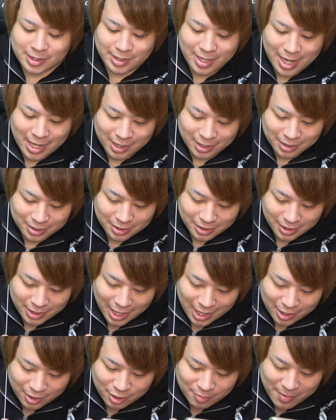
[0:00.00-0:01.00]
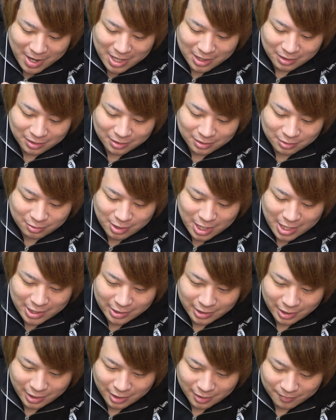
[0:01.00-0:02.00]
1100万ぐらい
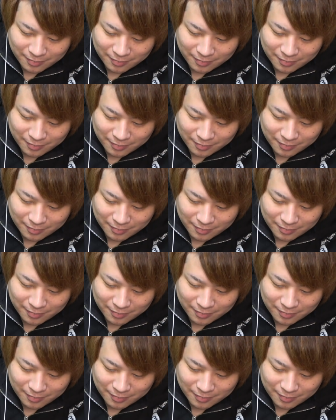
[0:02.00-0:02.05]
で、